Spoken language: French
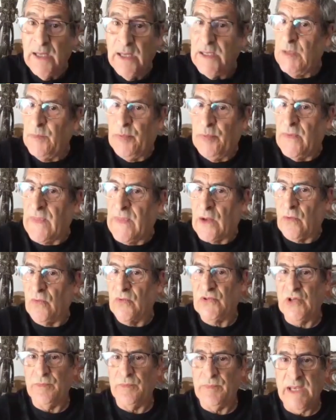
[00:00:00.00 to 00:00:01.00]
et puis on a
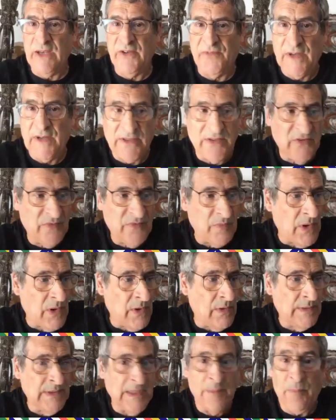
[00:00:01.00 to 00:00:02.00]
consommé
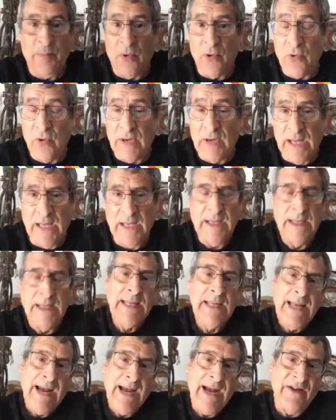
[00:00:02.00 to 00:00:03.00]
effectivement des pangolins
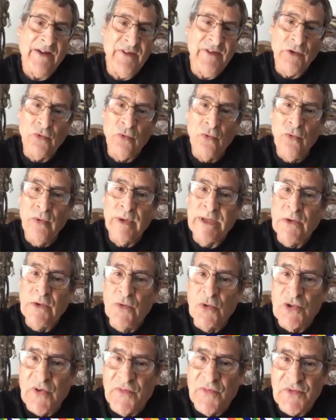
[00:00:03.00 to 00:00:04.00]
avec de l'urine de
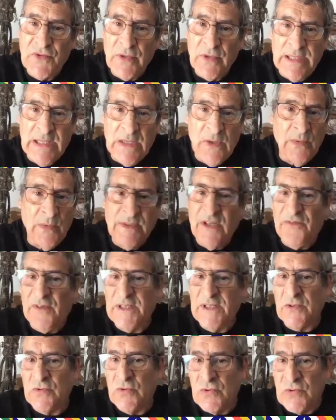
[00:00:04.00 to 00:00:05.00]
chauve-souris ou des
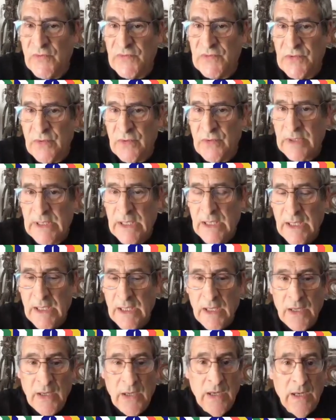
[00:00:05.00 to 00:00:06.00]
facettes de chauve-souris.
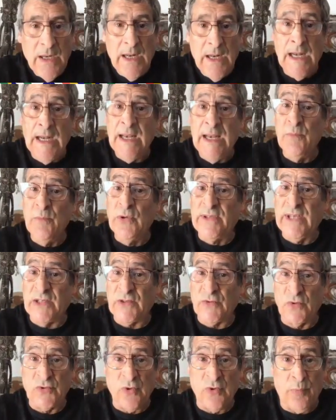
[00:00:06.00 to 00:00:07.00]
Les
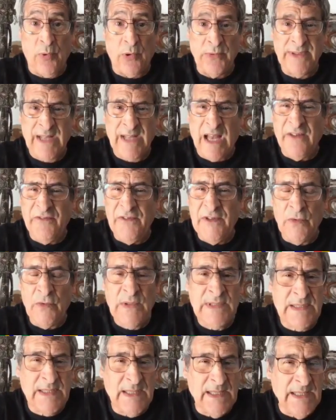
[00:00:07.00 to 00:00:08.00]
mutations sont produites. Un
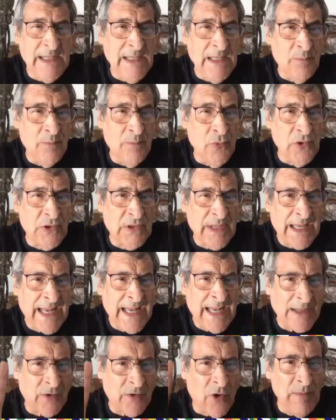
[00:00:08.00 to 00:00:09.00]
virus, il mute
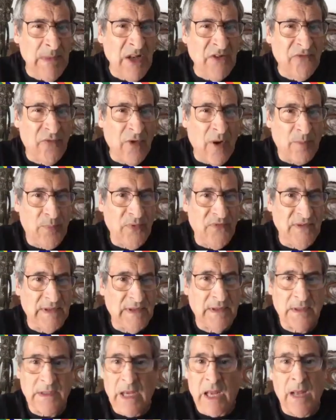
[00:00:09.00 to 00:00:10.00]
4000 fois plus
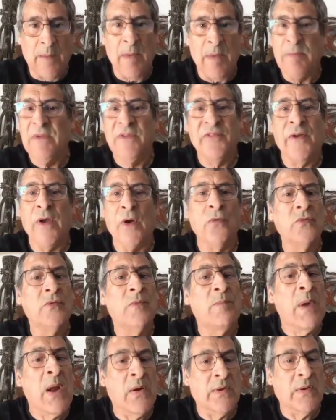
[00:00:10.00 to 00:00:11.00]
vite qu'un mammifère ou
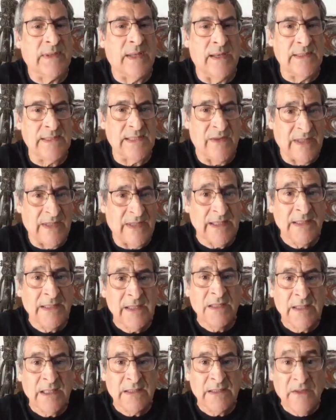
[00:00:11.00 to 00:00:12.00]
une plante. Hein. Ça va très,
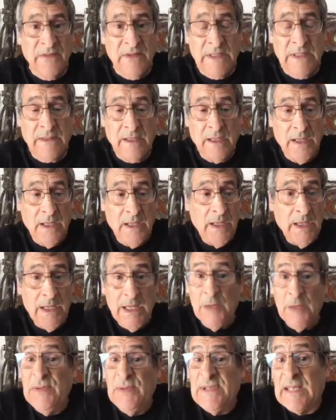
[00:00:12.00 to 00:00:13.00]
très, très, très vite.
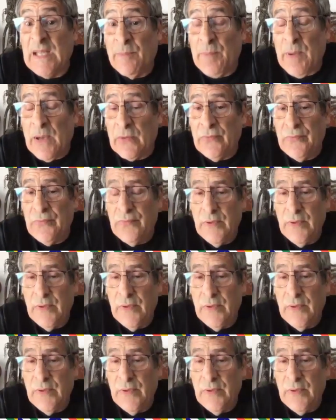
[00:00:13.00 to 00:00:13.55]
Et puis, c'est apparu.